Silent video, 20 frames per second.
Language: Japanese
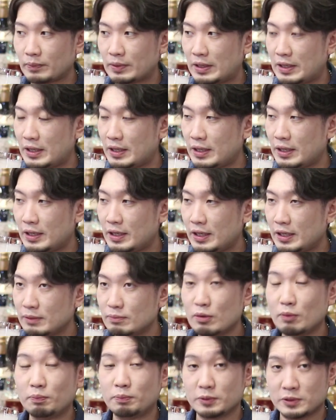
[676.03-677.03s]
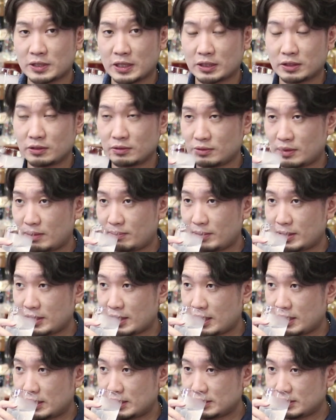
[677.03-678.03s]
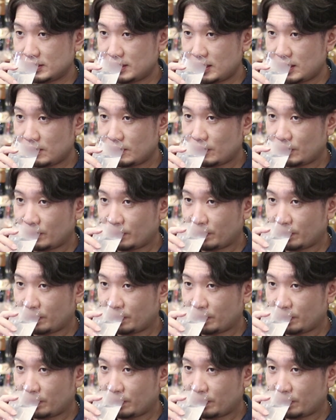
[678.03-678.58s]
えー、芋っぽさっていうのはあんまりないですね。